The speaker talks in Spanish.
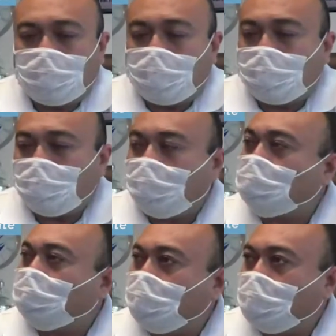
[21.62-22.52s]
ya
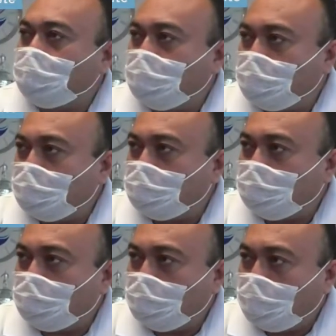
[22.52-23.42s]
tomamos medidas de
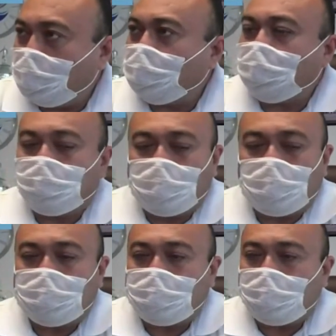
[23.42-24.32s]
seguridad y
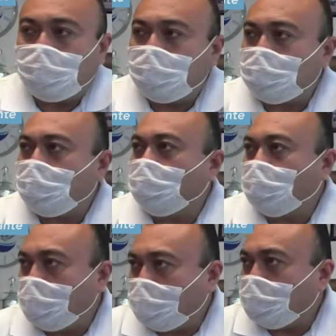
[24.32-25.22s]
medidas de
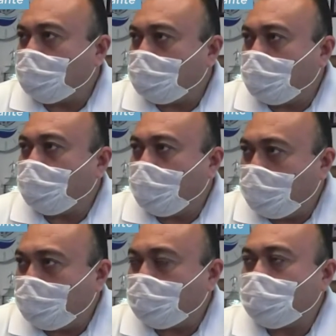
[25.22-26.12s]
salubridad, de
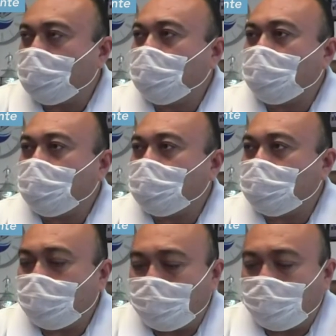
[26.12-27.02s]
higiene, por decir, de
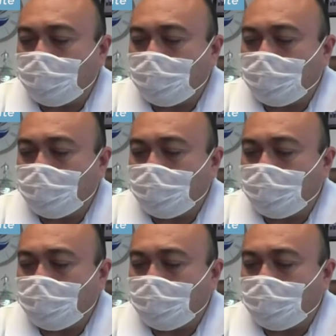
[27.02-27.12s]
este,